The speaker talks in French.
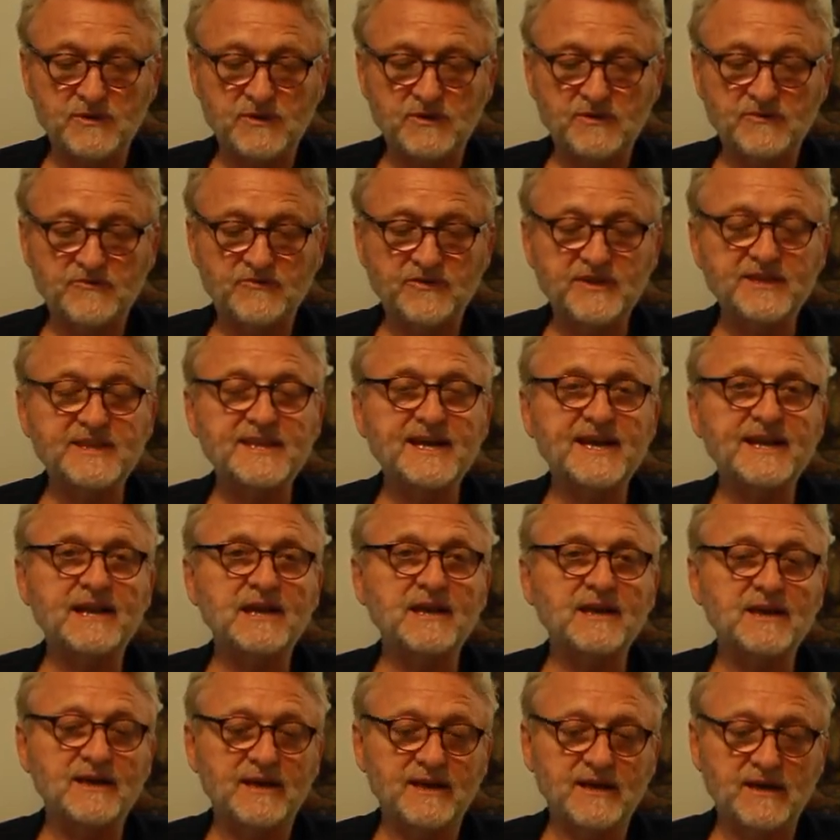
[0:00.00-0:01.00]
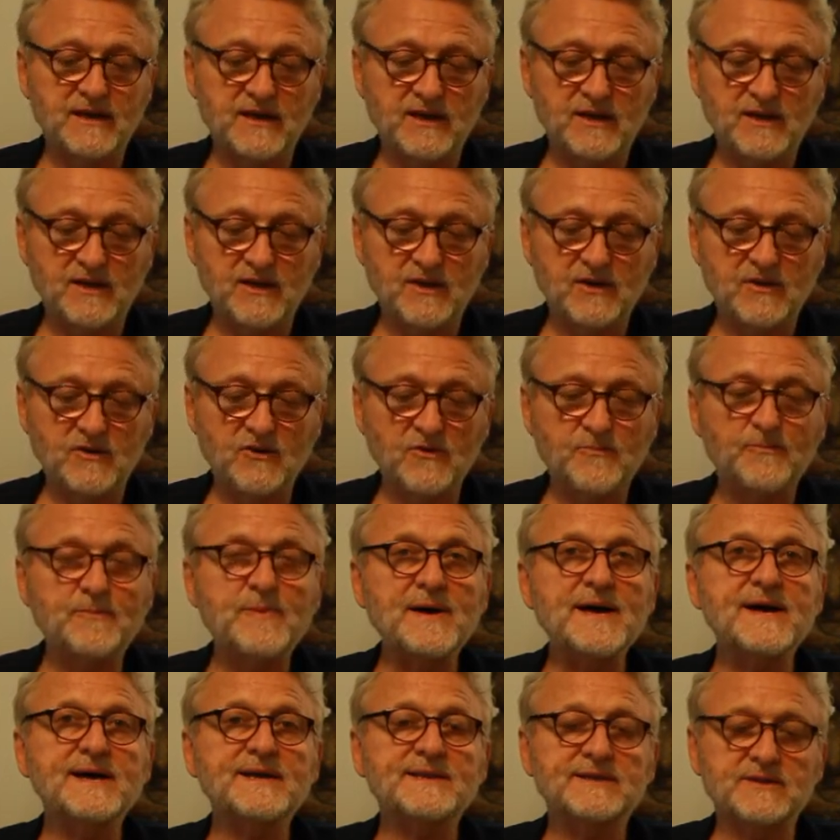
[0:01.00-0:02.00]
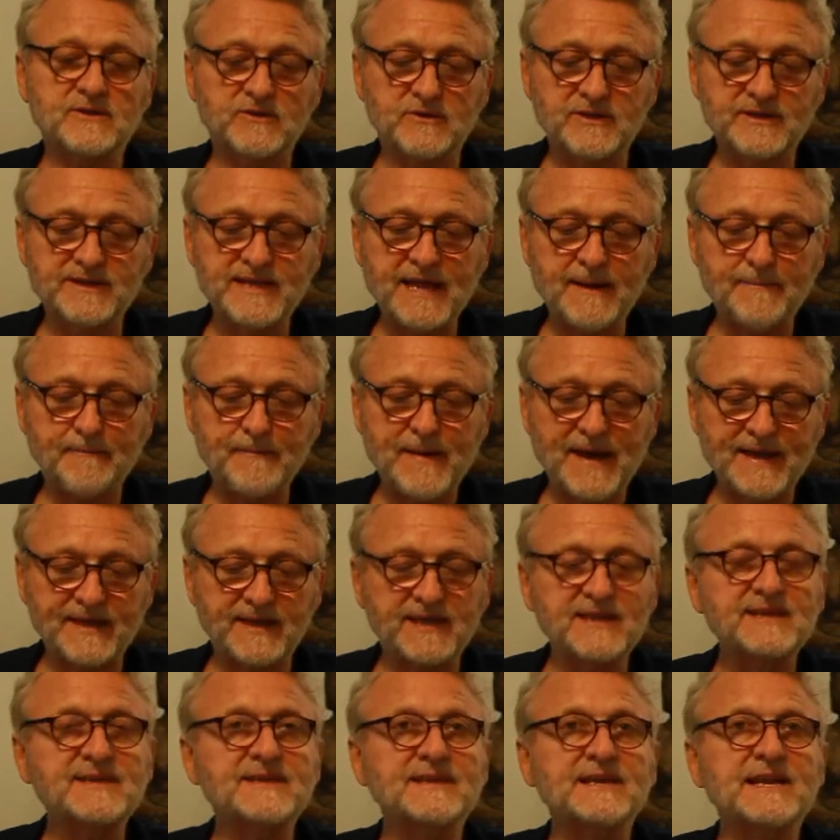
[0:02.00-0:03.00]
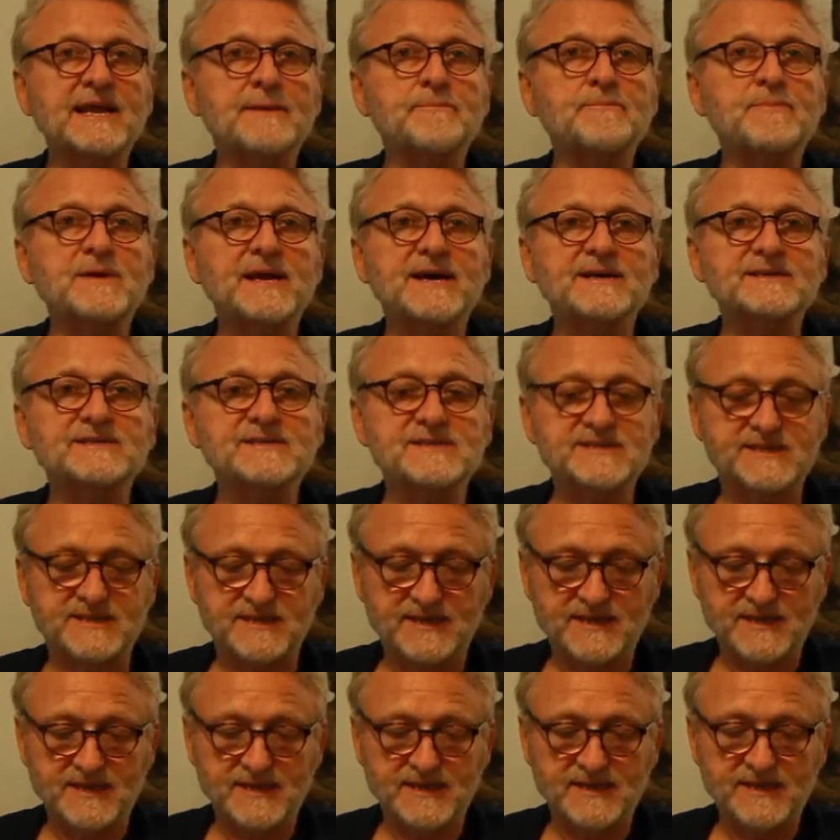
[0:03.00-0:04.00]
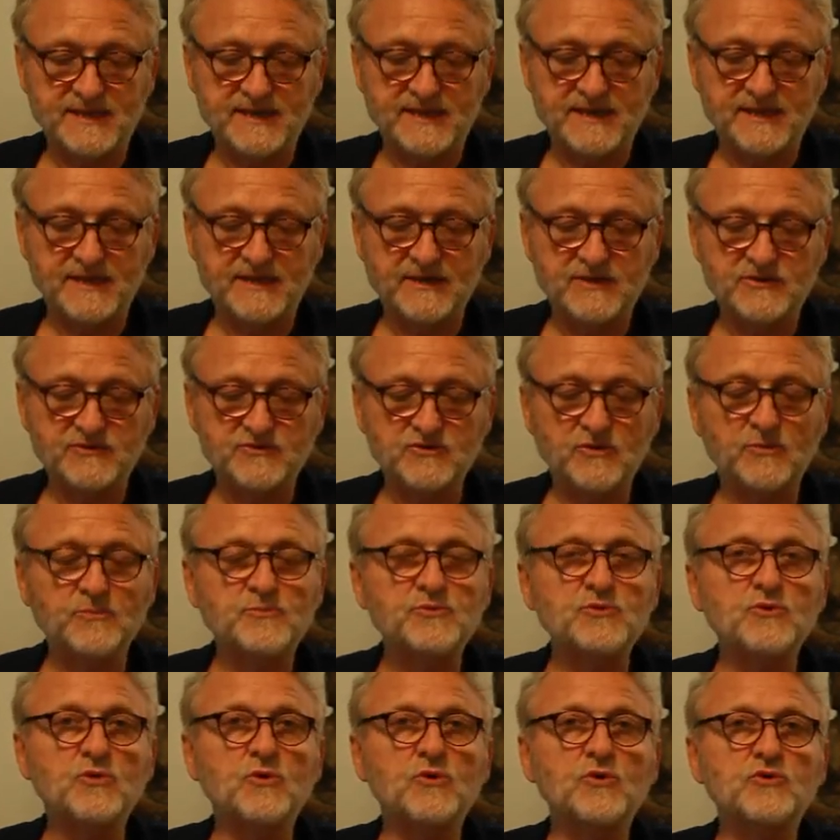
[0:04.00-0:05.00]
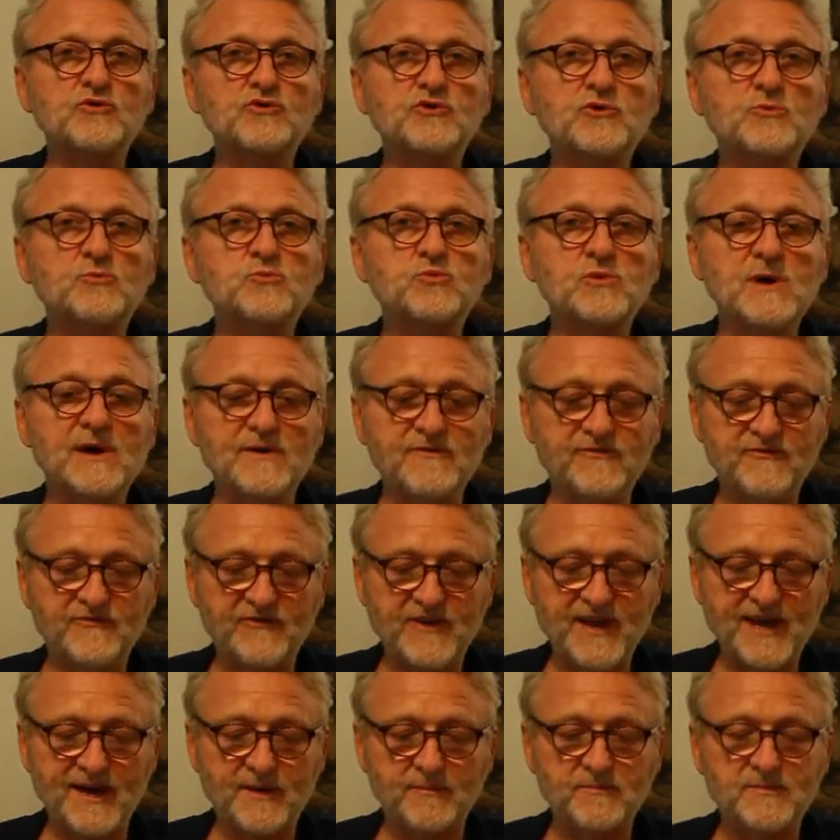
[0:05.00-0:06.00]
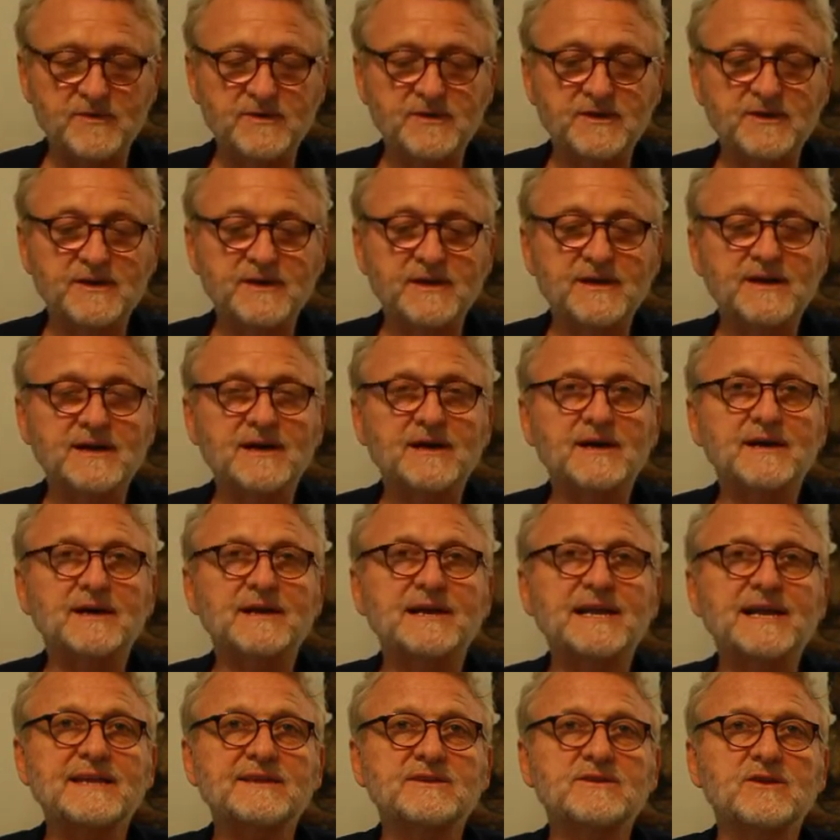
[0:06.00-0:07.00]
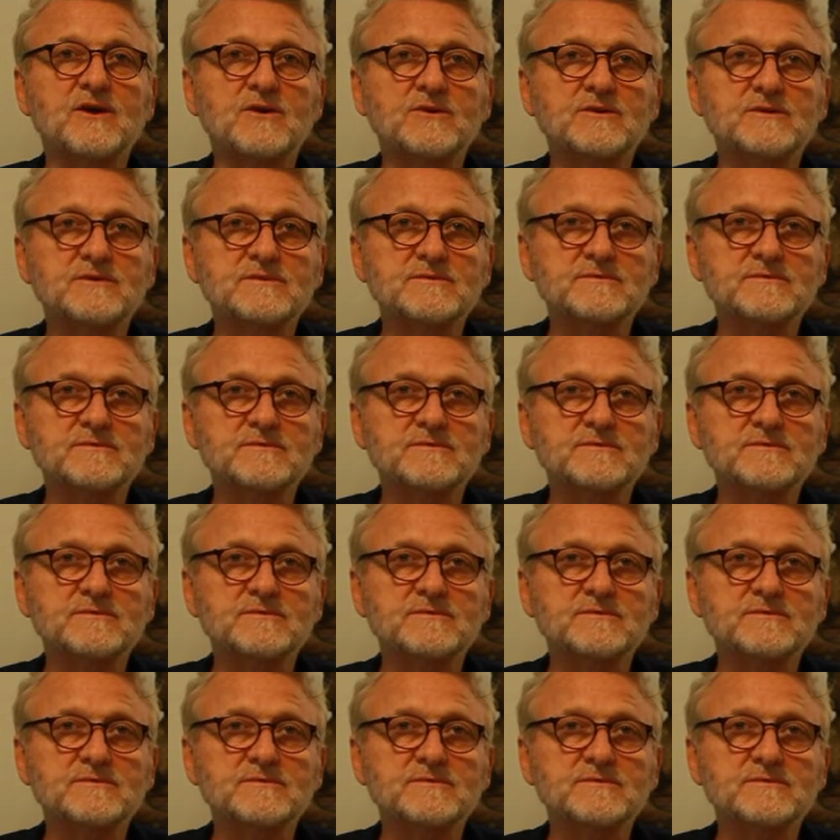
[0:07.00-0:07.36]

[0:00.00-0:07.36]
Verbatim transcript: Fidèle, le peintre n'a pas quitté la place, son bureau de bois ferme l'attend.